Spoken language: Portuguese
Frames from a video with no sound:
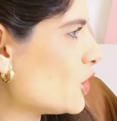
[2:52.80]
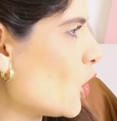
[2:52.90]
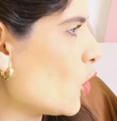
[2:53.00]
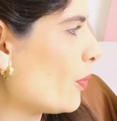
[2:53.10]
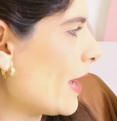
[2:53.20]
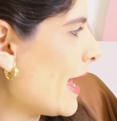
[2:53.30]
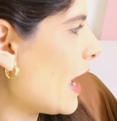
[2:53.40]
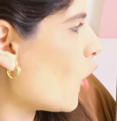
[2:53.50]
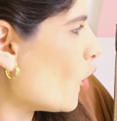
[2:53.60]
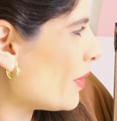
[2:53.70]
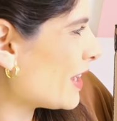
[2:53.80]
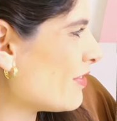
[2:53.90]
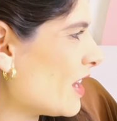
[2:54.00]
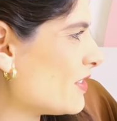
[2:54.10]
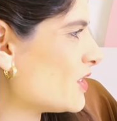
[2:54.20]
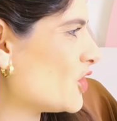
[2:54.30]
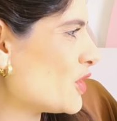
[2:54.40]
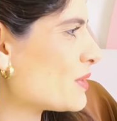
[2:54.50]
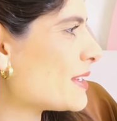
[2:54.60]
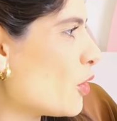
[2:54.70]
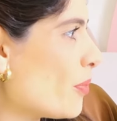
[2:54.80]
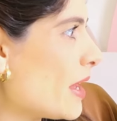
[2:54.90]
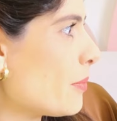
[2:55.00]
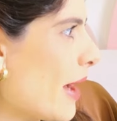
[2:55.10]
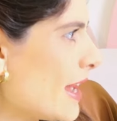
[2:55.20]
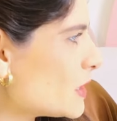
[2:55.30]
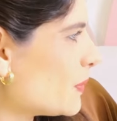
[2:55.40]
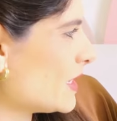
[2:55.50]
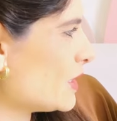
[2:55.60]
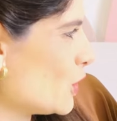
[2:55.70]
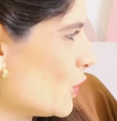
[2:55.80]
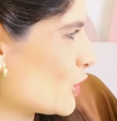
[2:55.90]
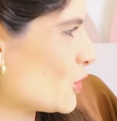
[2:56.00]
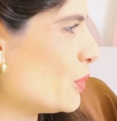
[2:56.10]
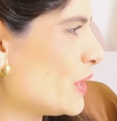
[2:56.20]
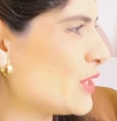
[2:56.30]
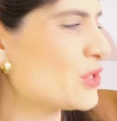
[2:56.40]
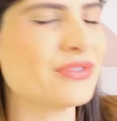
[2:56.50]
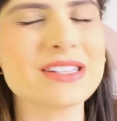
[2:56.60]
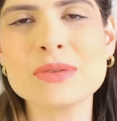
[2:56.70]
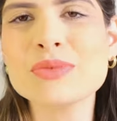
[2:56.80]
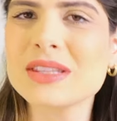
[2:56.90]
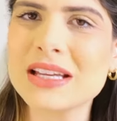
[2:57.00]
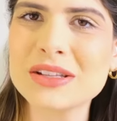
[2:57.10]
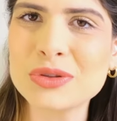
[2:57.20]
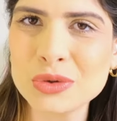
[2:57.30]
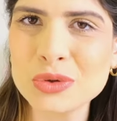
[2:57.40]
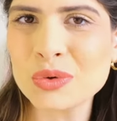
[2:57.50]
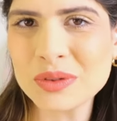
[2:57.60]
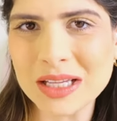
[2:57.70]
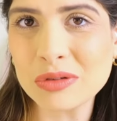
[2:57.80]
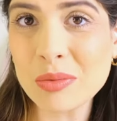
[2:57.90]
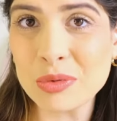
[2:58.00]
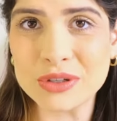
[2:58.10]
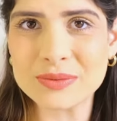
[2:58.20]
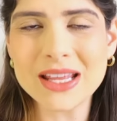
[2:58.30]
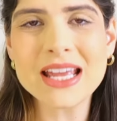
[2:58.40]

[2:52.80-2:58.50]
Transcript: de roupa, é a roupa que vai vestir o seu bem mais precioso, por isso fazemos tudo com tanto amor.